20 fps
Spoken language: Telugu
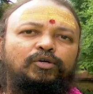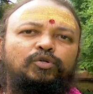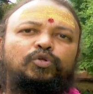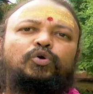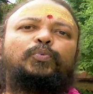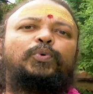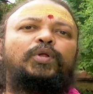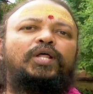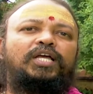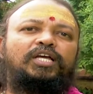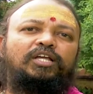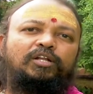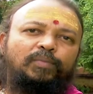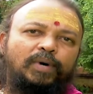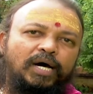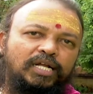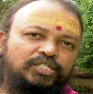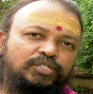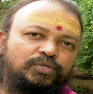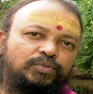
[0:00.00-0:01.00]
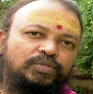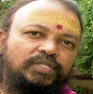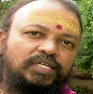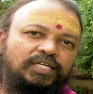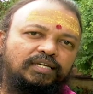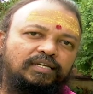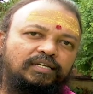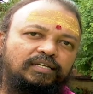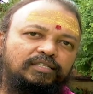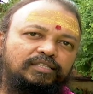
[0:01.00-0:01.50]
రూపురేఖలు
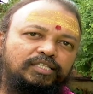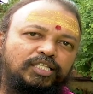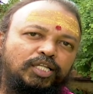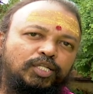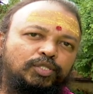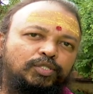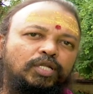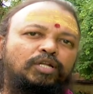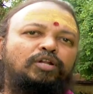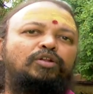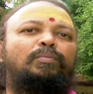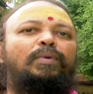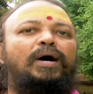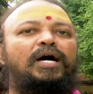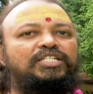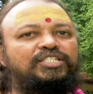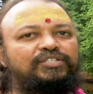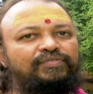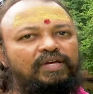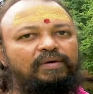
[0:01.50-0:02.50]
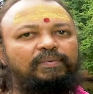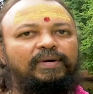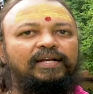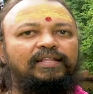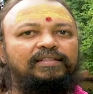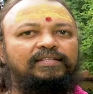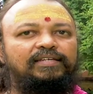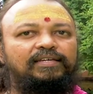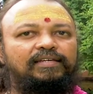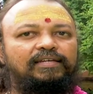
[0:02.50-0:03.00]
మార్చుకుంది తీరుతెన్నులు
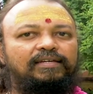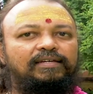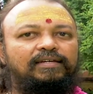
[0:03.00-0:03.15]
మార్చివేయబడ్డది